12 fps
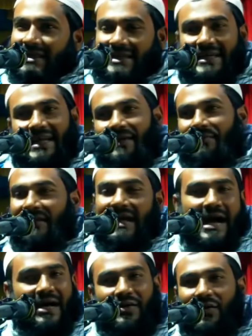গ্রামের
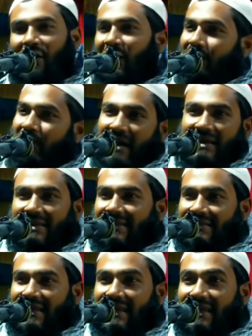আরো লোক
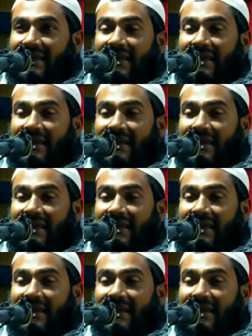পালিয়েছে